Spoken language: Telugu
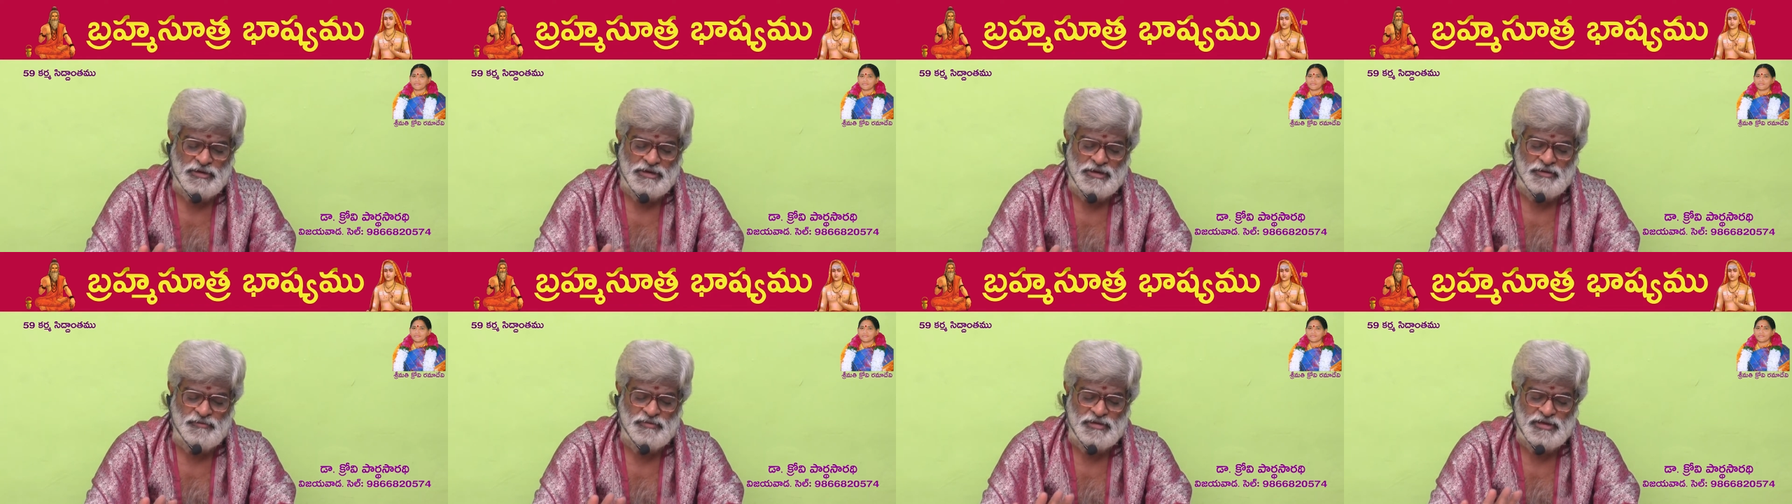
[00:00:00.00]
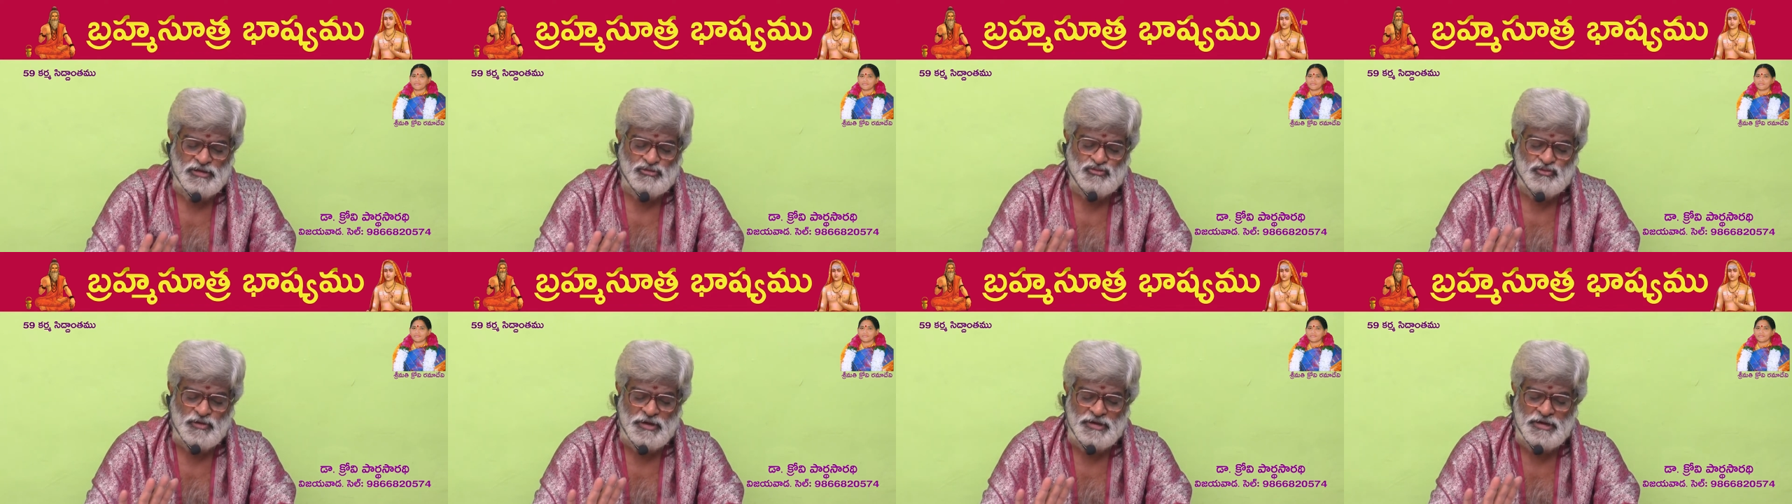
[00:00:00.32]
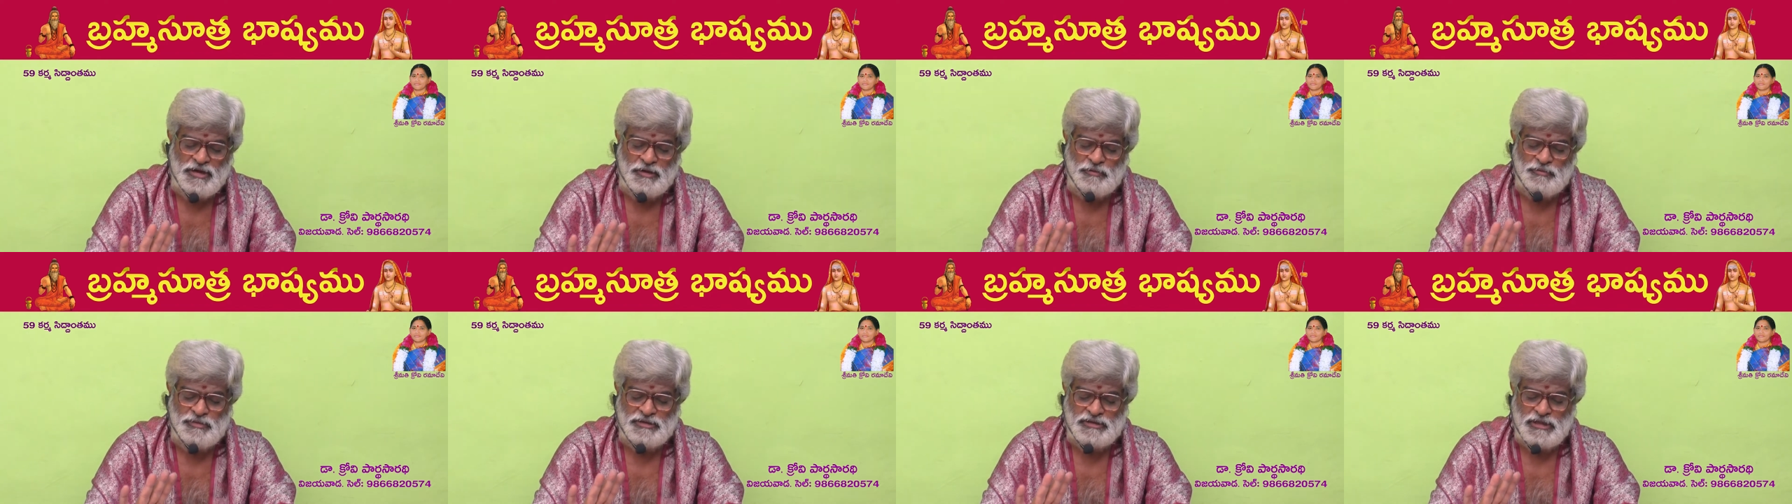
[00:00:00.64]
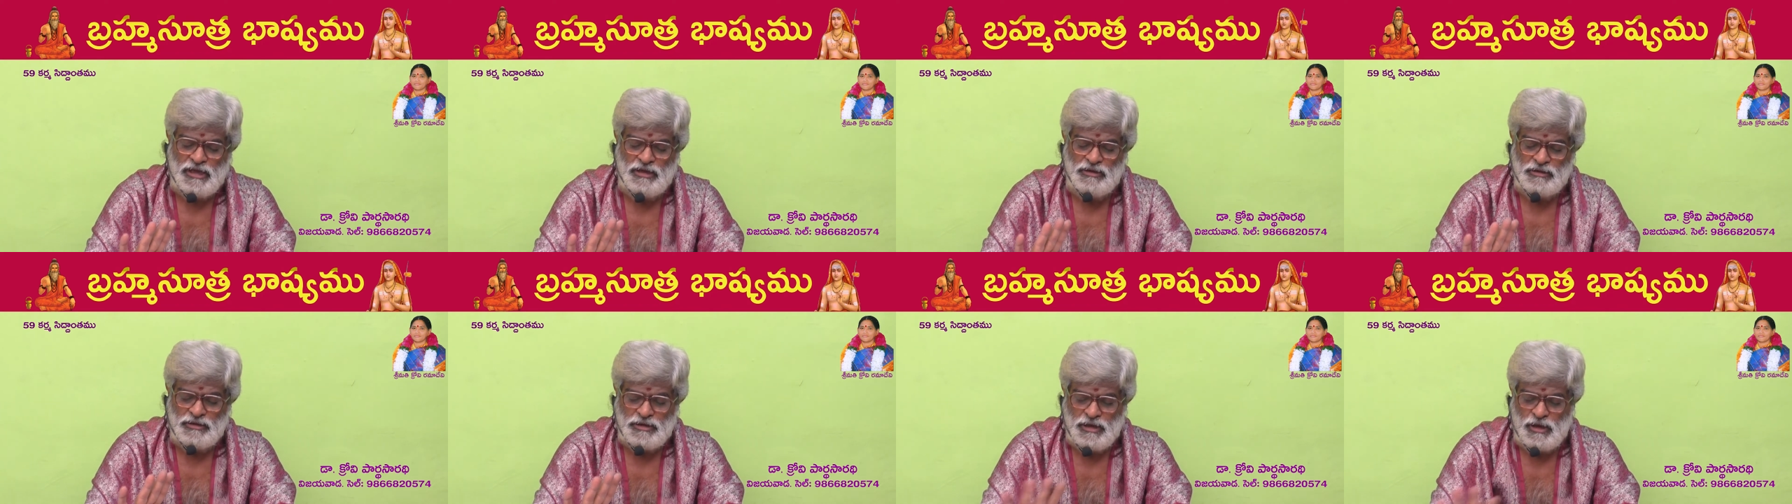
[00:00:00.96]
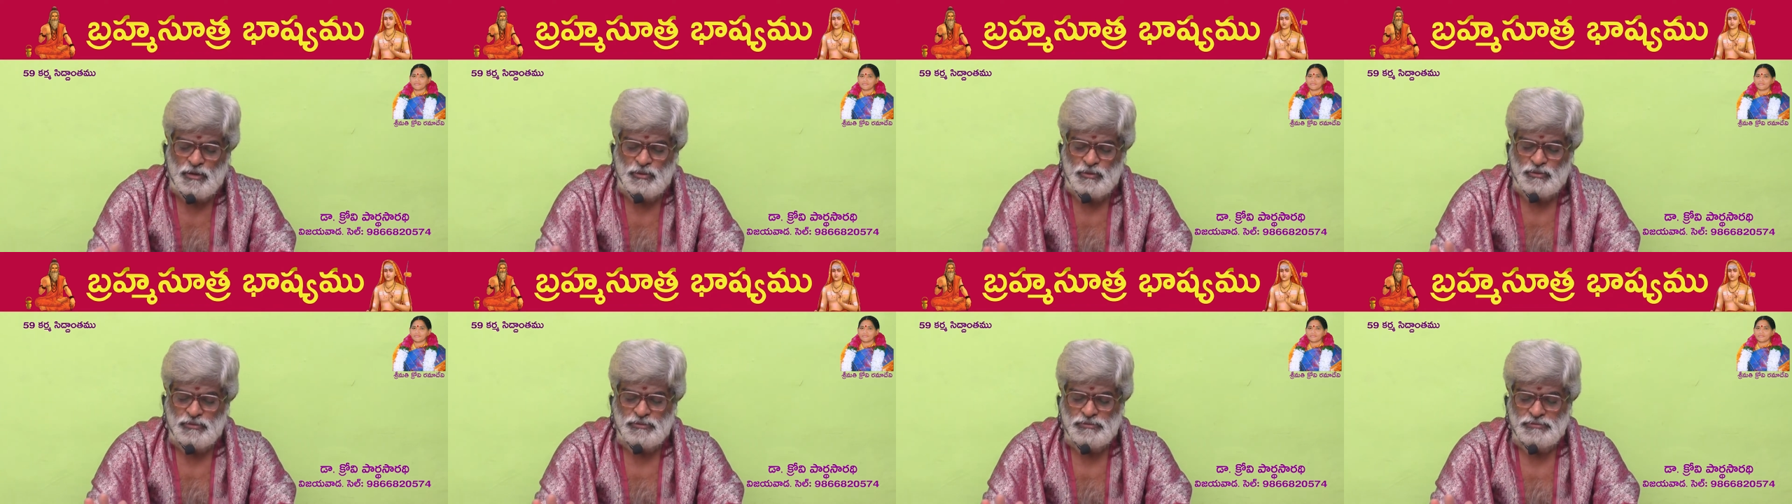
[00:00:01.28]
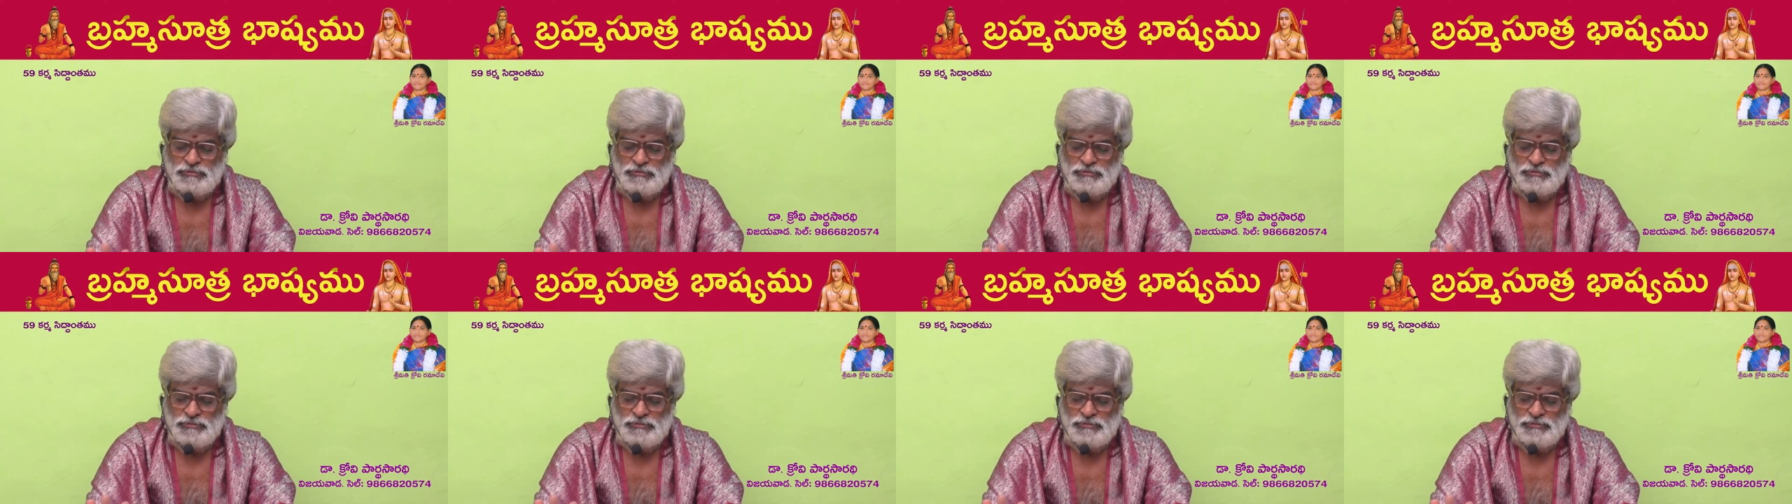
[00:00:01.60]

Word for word: అనేవి ఈశ్వర నిర్మితాలు కావు